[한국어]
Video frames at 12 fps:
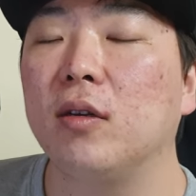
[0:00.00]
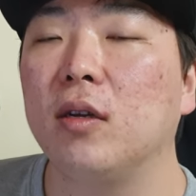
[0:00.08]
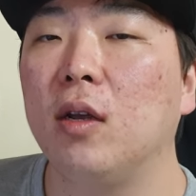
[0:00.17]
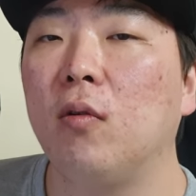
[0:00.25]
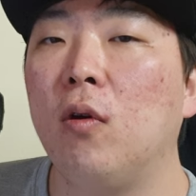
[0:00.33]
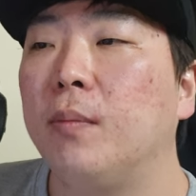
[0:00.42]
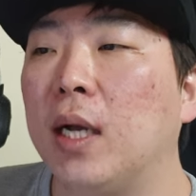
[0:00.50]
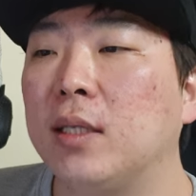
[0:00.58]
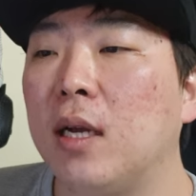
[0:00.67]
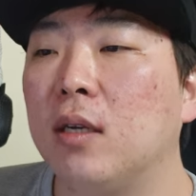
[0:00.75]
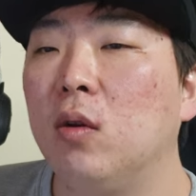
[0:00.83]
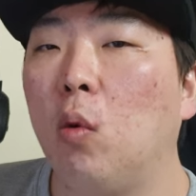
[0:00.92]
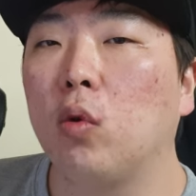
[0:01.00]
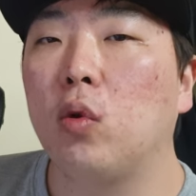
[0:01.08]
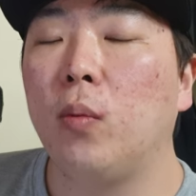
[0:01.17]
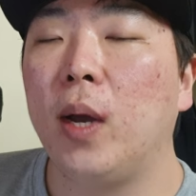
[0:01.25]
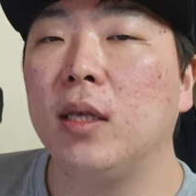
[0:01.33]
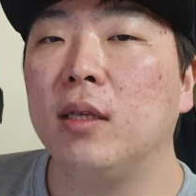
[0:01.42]
그리고 막상 그
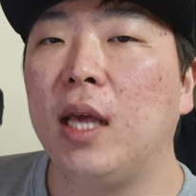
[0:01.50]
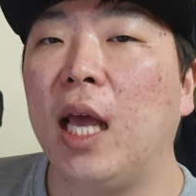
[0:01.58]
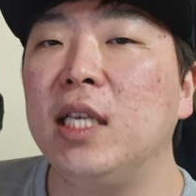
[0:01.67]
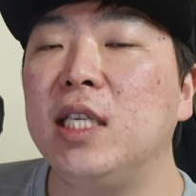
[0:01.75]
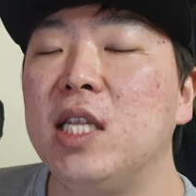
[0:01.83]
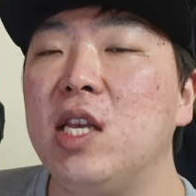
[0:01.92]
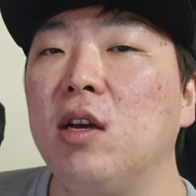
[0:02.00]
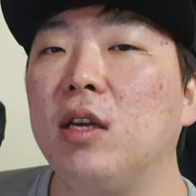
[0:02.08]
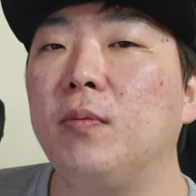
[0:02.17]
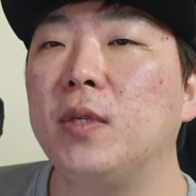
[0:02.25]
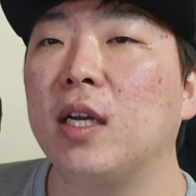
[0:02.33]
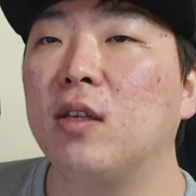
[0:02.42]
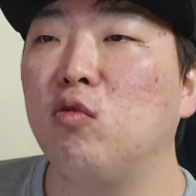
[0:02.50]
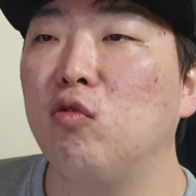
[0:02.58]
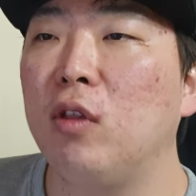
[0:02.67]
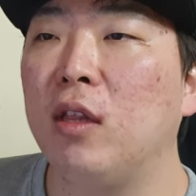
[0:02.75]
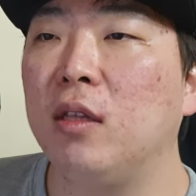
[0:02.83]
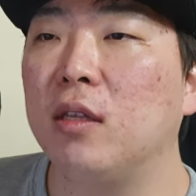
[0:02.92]
오토바이는 엔지니어 입장
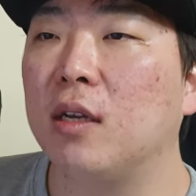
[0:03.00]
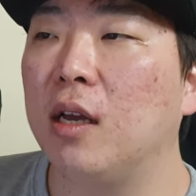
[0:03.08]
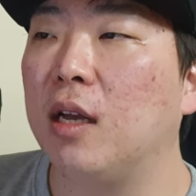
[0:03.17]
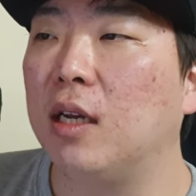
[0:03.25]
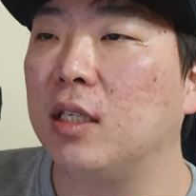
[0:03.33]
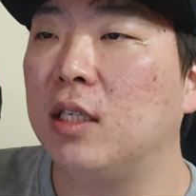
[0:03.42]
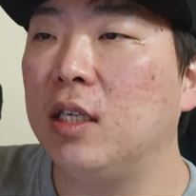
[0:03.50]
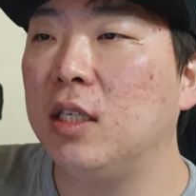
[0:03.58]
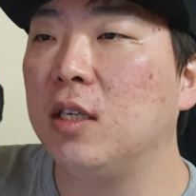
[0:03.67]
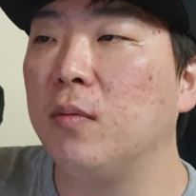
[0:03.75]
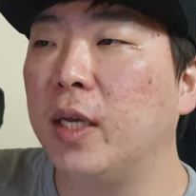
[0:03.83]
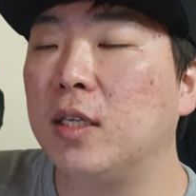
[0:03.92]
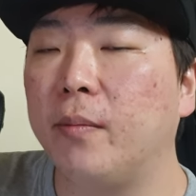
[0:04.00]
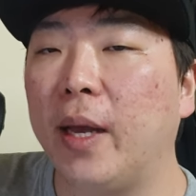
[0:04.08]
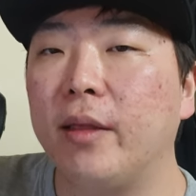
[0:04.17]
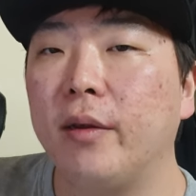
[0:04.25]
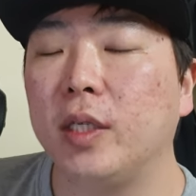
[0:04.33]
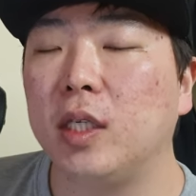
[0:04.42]
눈 그러니까 시점에서
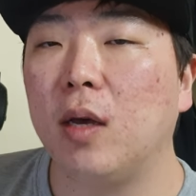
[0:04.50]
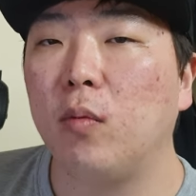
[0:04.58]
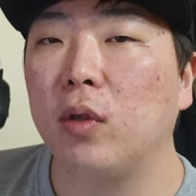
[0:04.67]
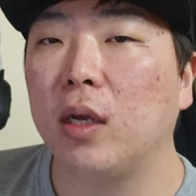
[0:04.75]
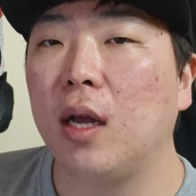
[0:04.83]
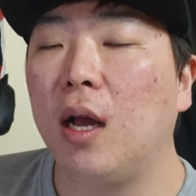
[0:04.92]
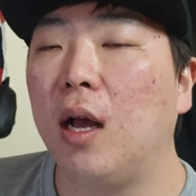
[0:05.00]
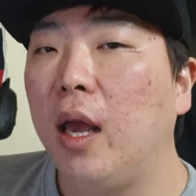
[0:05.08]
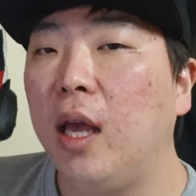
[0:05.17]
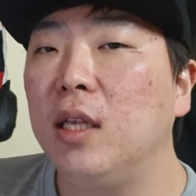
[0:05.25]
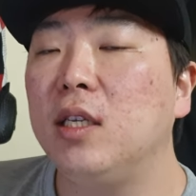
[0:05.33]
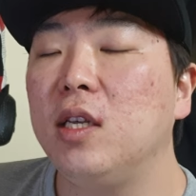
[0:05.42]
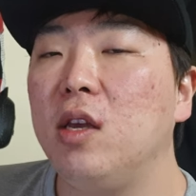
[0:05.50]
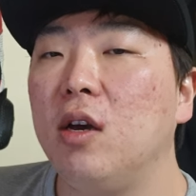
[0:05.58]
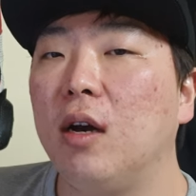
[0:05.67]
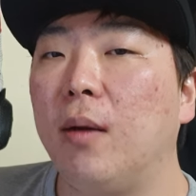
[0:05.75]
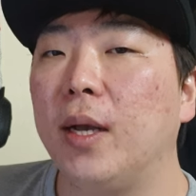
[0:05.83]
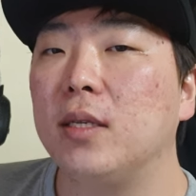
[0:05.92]
만들어지다 보니까
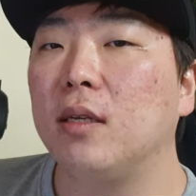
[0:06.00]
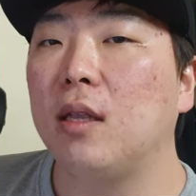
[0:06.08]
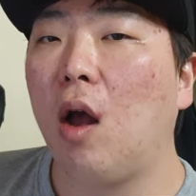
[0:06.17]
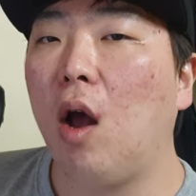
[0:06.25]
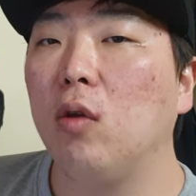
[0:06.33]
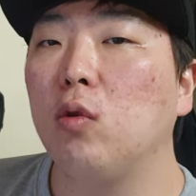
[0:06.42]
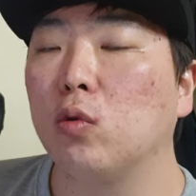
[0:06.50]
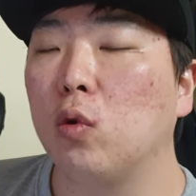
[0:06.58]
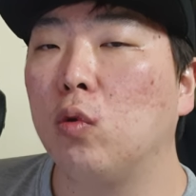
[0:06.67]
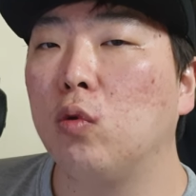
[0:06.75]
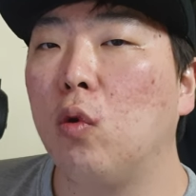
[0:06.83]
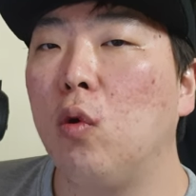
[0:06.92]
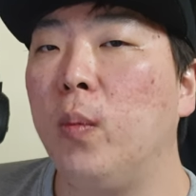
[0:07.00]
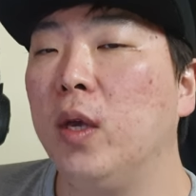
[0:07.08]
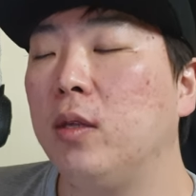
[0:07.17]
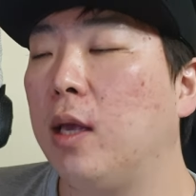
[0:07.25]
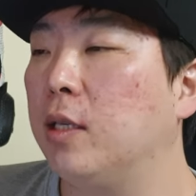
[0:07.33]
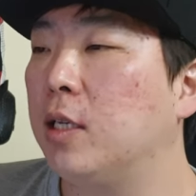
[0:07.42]
엔지니어가 봤을 때 아, 요
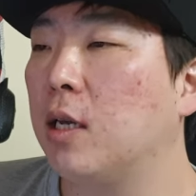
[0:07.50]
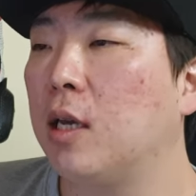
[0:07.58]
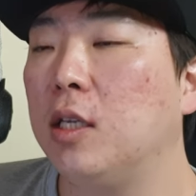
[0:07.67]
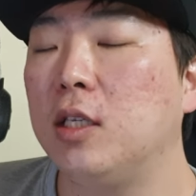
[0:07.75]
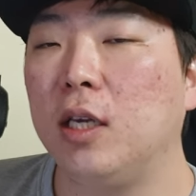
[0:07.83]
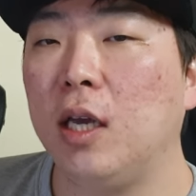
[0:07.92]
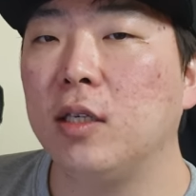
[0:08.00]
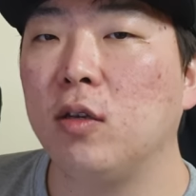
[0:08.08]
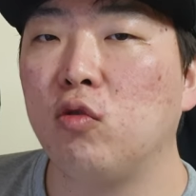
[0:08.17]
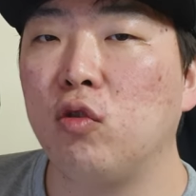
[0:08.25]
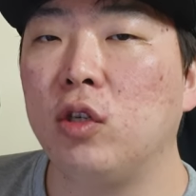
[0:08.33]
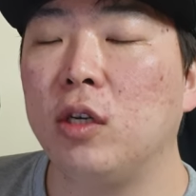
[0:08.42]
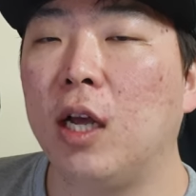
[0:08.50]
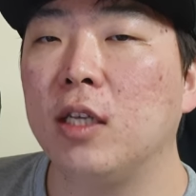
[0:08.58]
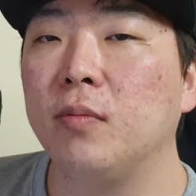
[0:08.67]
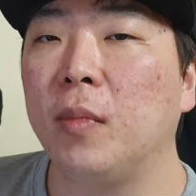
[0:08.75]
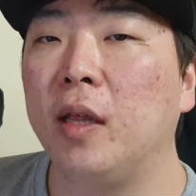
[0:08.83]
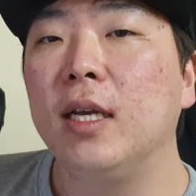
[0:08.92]
정도면 괜찮겠지 해서 출시를
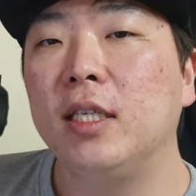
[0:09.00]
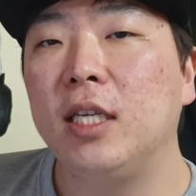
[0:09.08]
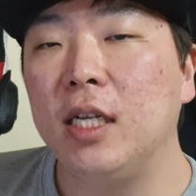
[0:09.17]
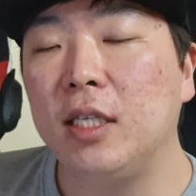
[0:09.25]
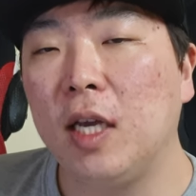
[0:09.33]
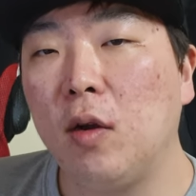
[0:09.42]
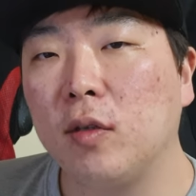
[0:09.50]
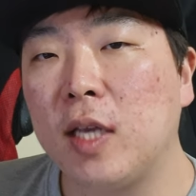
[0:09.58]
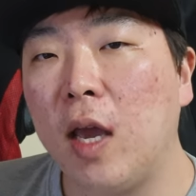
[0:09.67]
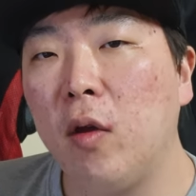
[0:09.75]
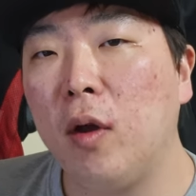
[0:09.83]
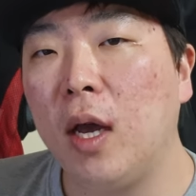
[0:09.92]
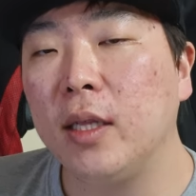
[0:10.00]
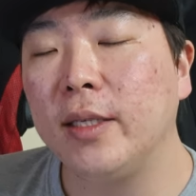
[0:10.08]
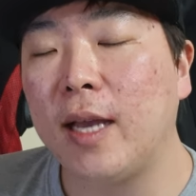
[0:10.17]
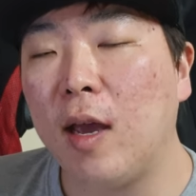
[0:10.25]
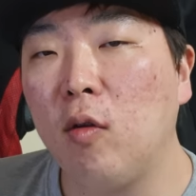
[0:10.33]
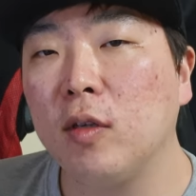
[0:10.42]
하지만 실제로 사용하는
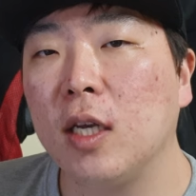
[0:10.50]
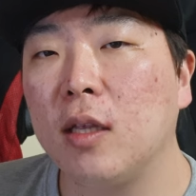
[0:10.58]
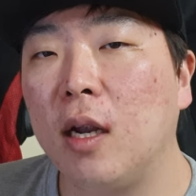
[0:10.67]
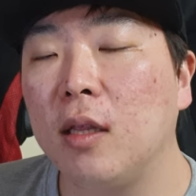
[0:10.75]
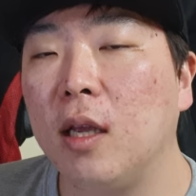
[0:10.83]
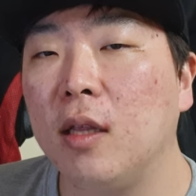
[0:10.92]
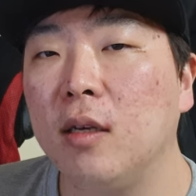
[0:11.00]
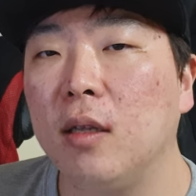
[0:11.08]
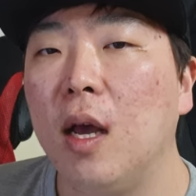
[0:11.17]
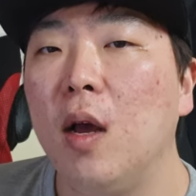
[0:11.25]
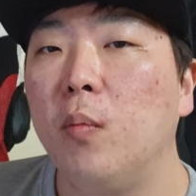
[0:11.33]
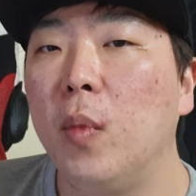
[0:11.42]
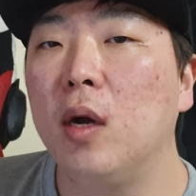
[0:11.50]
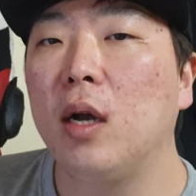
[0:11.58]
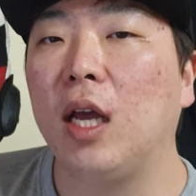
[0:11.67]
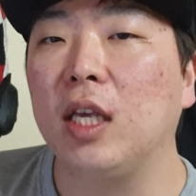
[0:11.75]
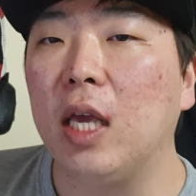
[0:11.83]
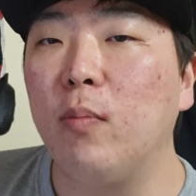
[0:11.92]
사용자들한테는
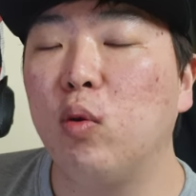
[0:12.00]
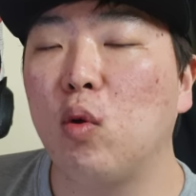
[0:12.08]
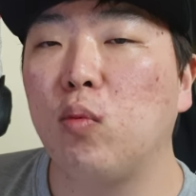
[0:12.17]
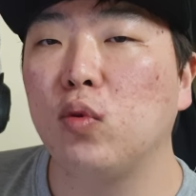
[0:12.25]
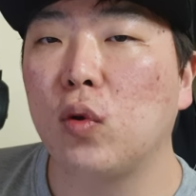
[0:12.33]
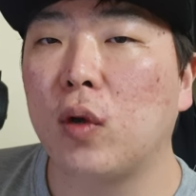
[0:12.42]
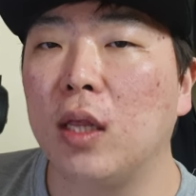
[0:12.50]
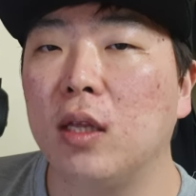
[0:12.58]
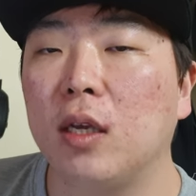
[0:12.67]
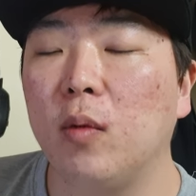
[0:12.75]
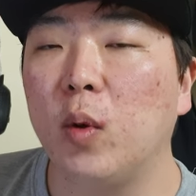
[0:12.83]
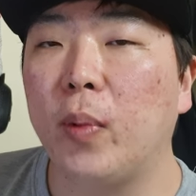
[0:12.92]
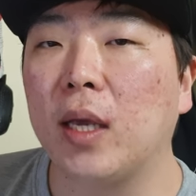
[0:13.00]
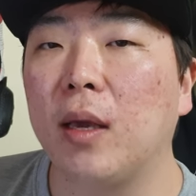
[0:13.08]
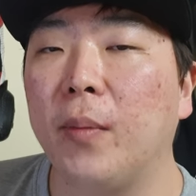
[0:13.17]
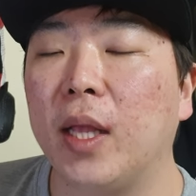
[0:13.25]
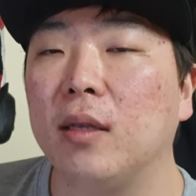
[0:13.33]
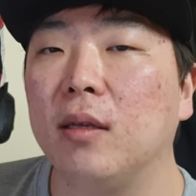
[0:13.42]
뭔가 2% 부족한 느낌을 받게
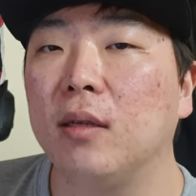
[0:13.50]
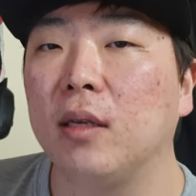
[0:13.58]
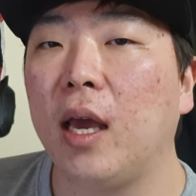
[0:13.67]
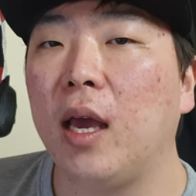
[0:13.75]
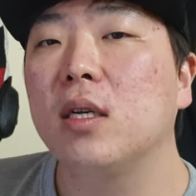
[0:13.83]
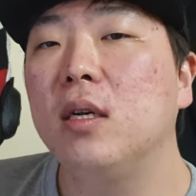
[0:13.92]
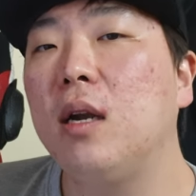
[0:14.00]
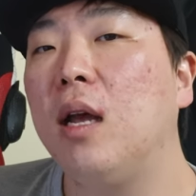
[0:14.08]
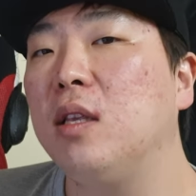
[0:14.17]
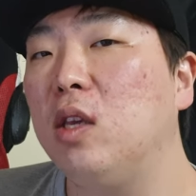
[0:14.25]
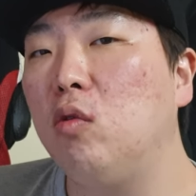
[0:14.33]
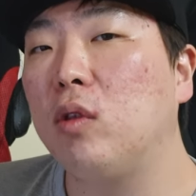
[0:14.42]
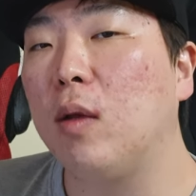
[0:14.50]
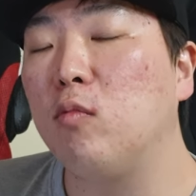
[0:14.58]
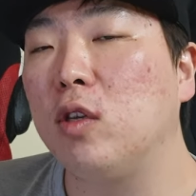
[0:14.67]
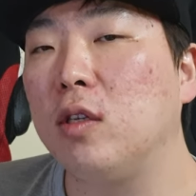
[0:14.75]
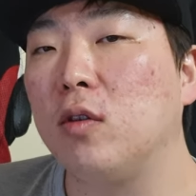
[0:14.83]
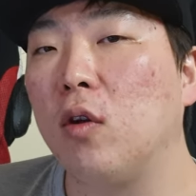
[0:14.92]
만드는 게게 그러한 이유
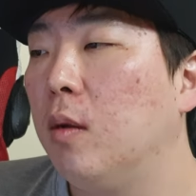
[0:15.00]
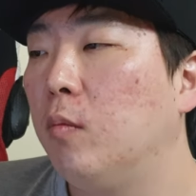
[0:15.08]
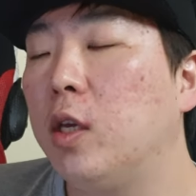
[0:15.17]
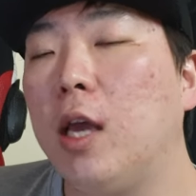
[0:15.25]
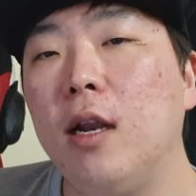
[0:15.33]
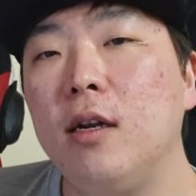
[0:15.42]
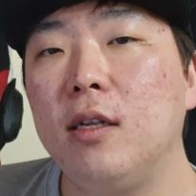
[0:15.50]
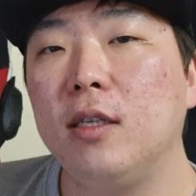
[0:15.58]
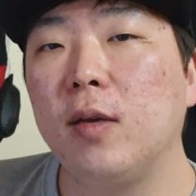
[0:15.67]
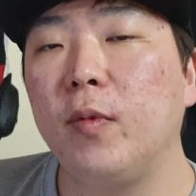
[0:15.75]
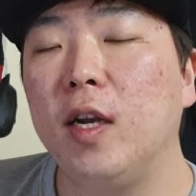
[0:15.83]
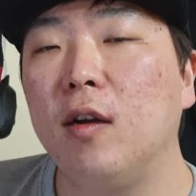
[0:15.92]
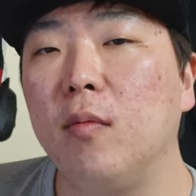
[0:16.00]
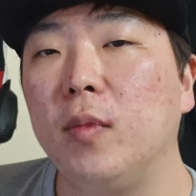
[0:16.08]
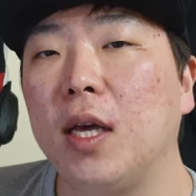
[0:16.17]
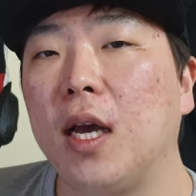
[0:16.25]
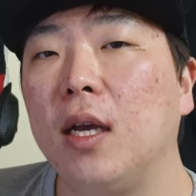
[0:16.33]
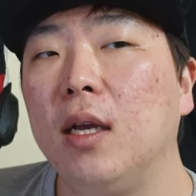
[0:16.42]
때문이죠. 뭐 예를 들자면 이런
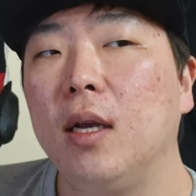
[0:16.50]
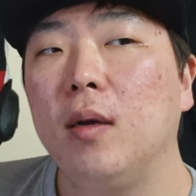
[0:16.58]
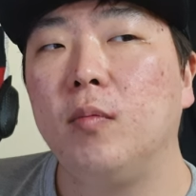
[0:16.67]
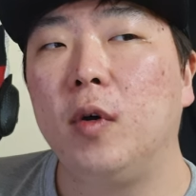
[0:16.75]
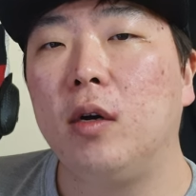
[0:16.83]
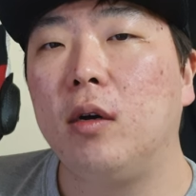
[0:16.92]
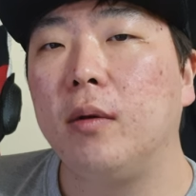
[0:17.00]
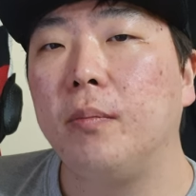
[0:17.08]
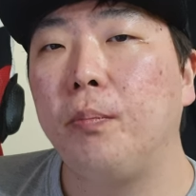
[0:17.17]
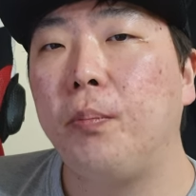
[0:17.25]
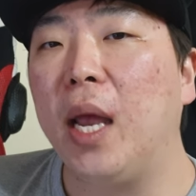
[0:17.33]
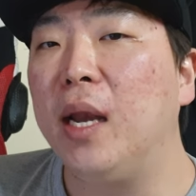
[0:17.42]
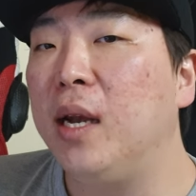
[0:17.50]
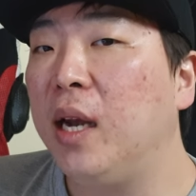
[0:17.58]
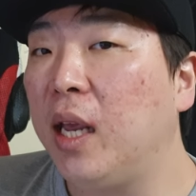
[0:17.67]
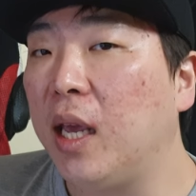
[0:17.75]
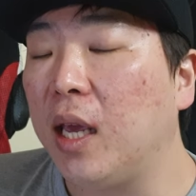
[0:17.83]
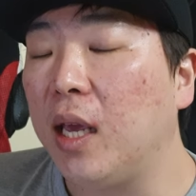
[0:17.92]
겁니다. 뭐
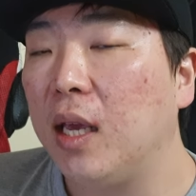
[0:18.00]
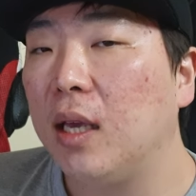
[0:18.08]
벤리